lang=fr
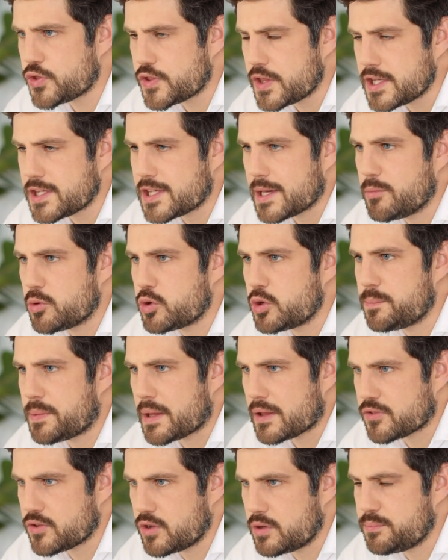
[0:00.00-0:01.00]
sais qu'il y a beaucoup de
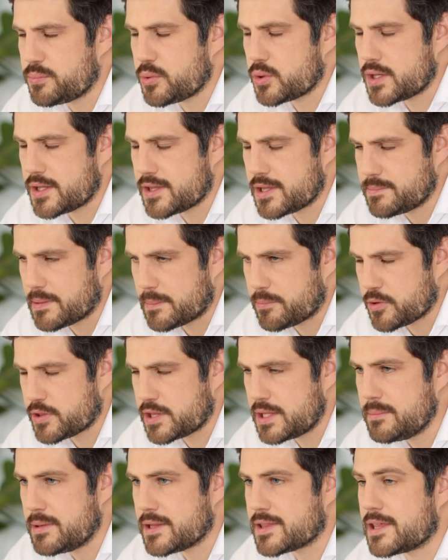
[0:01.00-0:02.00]
personnes pour qui c'est pas
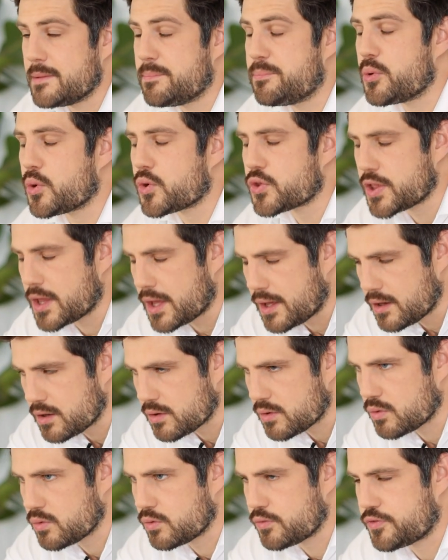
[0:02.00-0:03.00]
possible et c'est pour ça
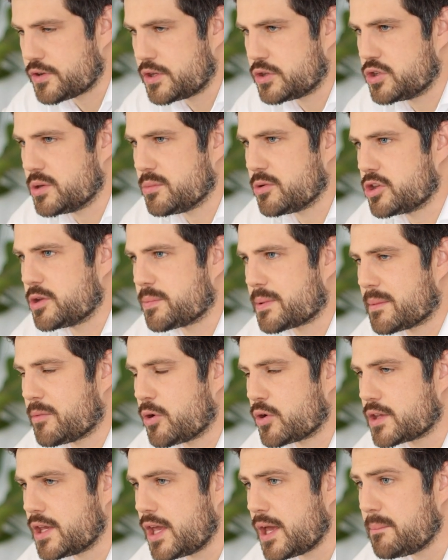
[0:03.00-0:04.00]
qu'on fait une demande de prêt
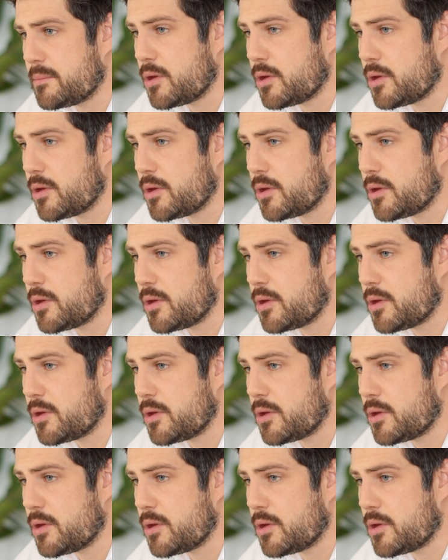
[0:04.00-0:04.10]
bancaire,